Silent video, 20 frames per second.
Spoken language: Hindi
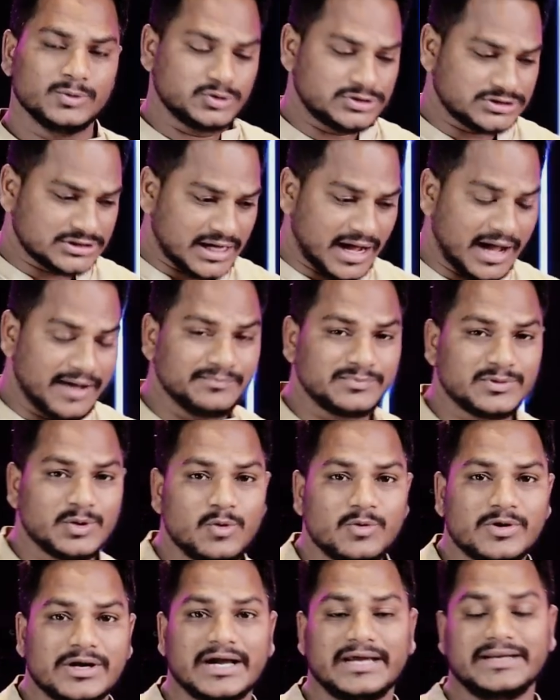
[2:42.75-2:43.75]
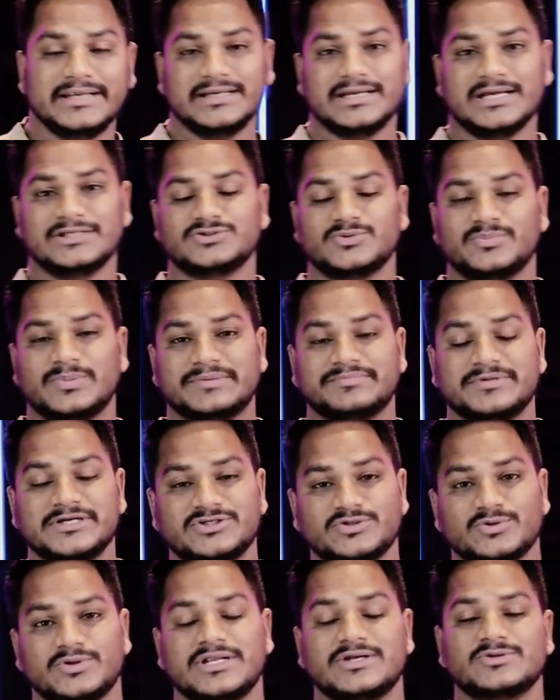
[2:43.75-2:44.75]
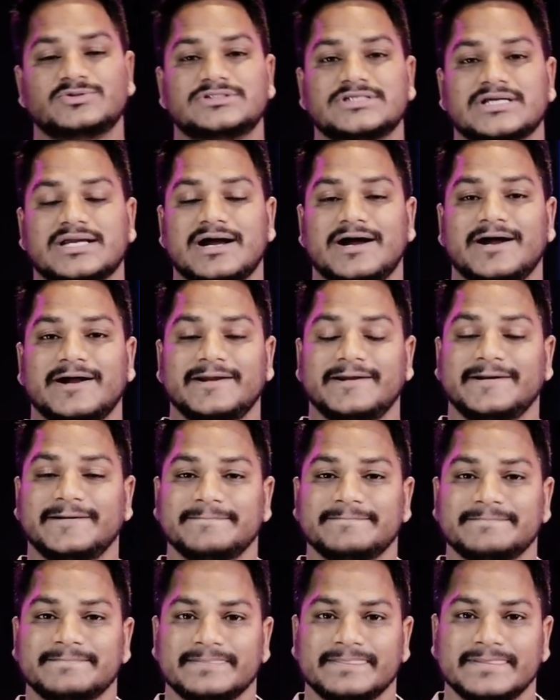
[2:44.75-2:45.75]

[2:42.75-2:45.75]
उस काम को करेगा जो परमेश्वर ने उससे कहा है